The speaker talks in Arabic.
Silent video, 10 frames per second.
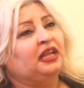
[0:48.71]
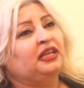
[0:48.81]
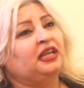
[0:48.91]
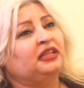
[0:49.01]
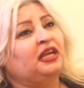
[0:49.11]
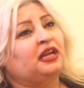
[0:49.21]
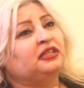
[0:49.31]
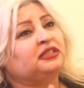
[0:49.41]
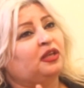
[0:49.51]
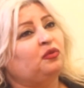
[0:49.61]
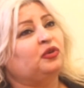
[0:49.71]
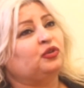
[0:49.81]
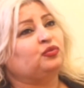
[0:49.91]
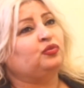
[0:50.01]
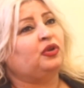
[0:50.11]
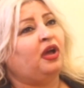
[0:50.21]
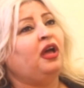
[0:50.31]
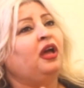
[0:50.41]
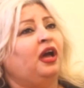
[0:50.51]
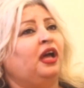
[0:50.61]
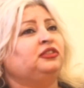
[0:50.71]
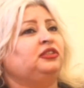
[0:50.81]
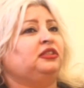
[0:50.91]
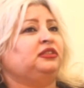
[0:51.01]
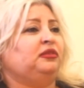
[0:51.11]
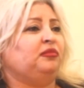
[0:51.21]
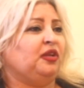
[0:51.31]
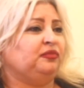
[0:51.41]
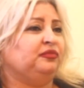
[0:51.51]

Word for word: نقدر نصور صورة عن شخص ما